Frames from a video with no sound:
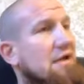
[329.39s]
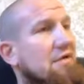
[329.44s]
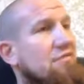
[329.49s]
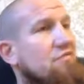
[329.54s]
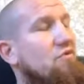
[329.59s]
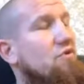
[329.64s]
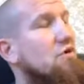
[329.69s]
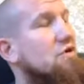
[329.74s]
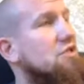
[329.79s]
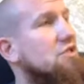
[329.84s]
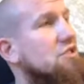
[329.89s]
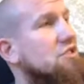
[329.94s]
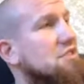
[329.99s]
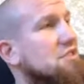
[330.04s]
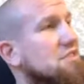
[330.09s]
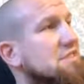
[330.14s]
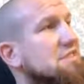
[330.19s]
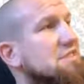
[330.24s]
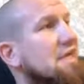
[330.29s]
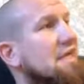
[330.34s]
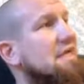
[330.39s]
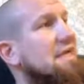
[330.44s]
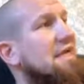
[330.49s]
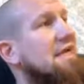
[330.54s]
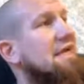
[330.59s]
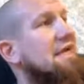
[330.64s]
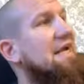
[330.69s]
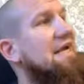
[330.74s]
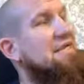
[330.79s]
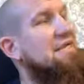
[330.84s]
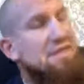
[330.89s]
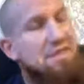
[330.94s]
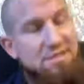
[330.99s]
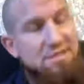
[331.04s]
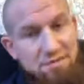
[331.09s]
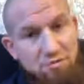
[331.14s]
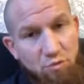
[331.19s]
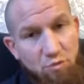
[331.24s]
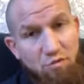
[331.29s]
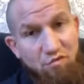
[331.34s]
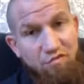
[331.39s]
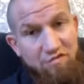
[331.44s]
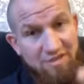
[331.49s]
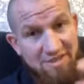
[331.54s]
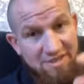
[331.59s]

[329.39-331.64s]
Wirklich, es ist eine Katastrophe.